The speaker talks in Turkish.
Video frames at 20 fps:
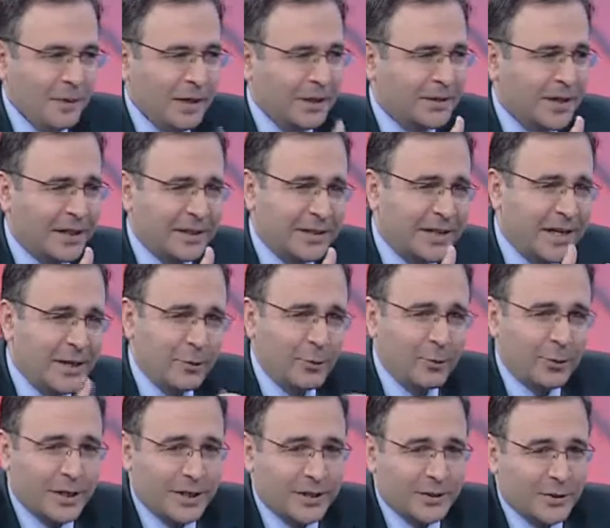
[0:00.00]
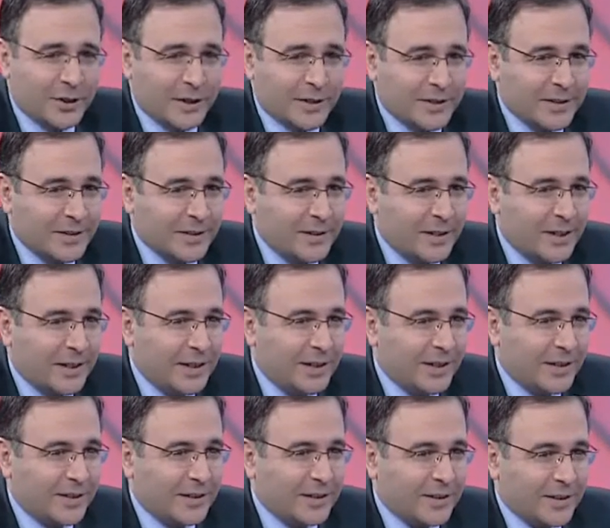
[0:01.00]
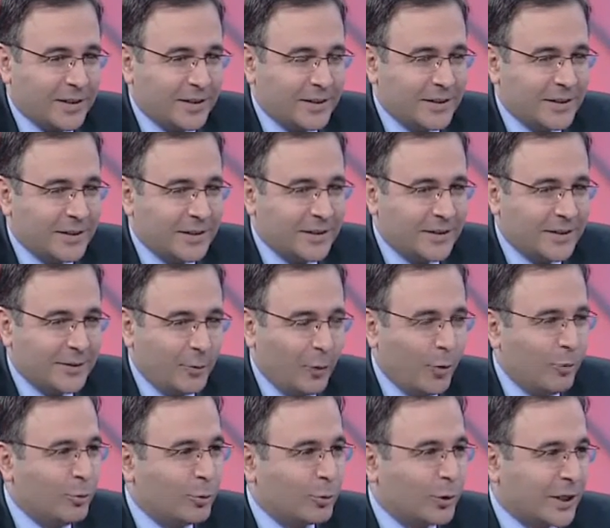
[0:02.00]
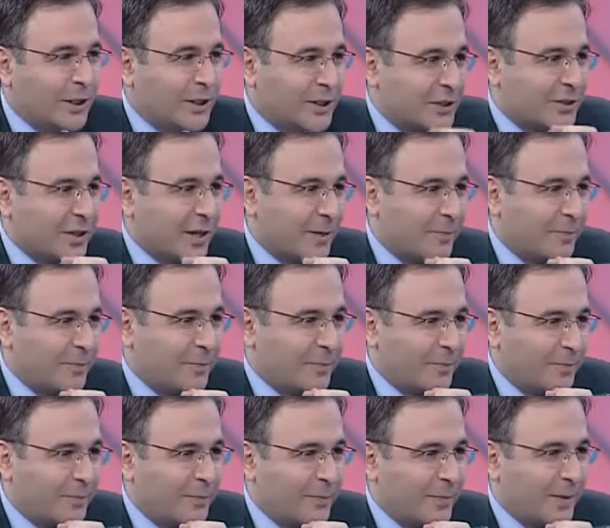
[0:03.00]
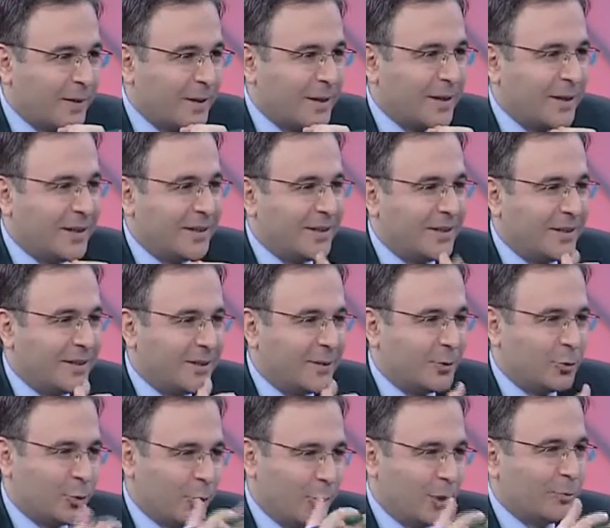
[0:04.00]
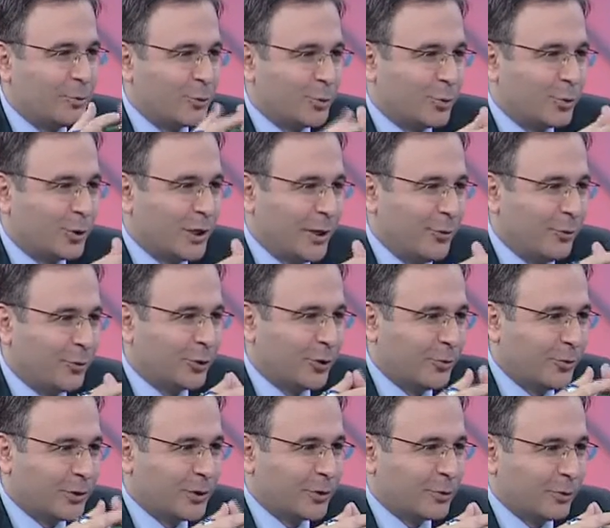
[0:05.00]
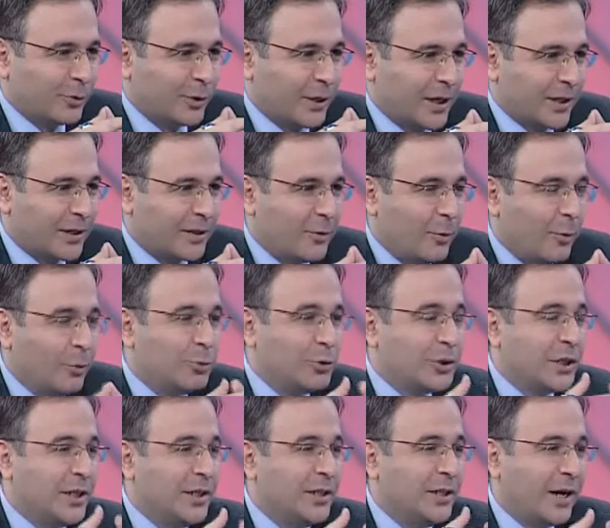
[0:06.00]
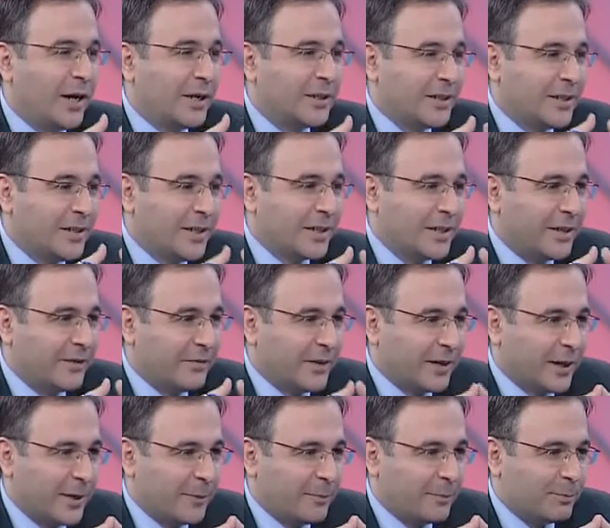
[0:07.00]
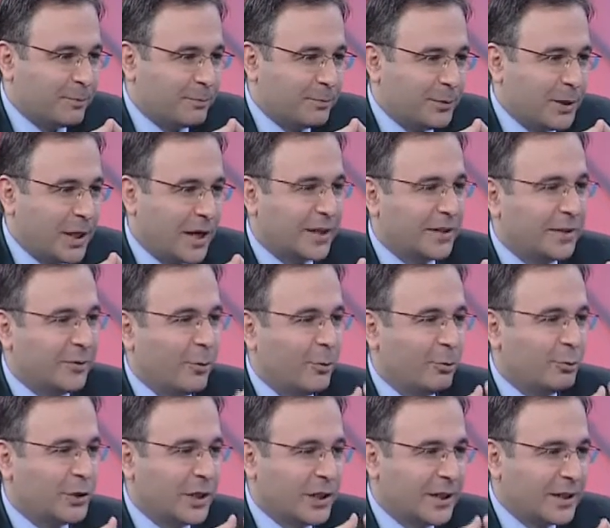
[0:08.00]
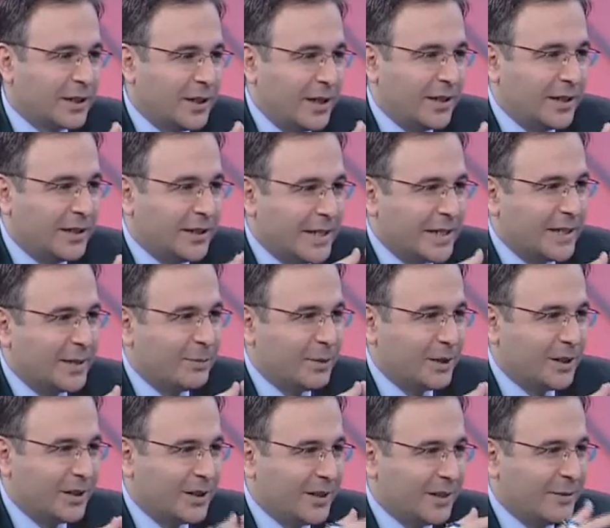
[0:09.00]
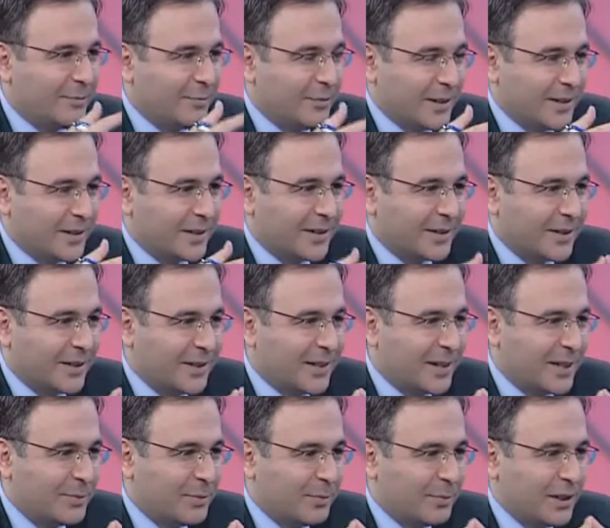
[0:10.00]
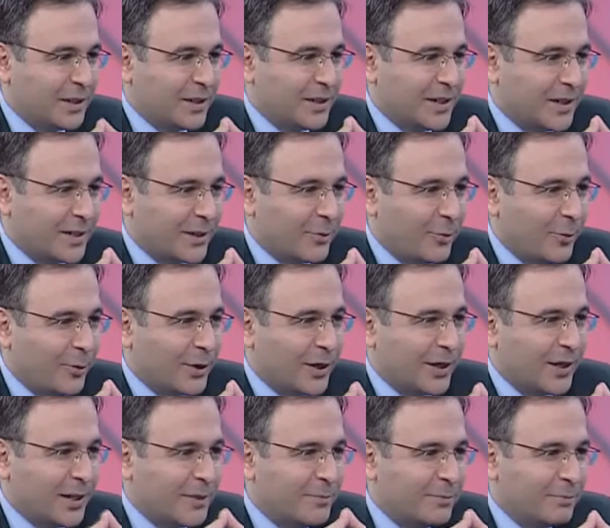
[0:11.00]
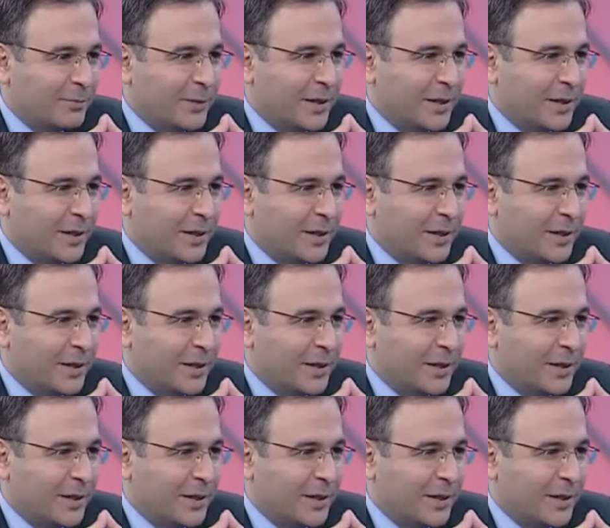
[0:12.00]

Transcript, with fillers: Yani neyi öğreneceğiz? E, ömür de kısa. Şöyle bir soru geliyor otomatik olarak. Önceliği hangilerine verelim? Yani öncelikle ne gibi ilimleri ya da ne gibi bilgileri öğrenelim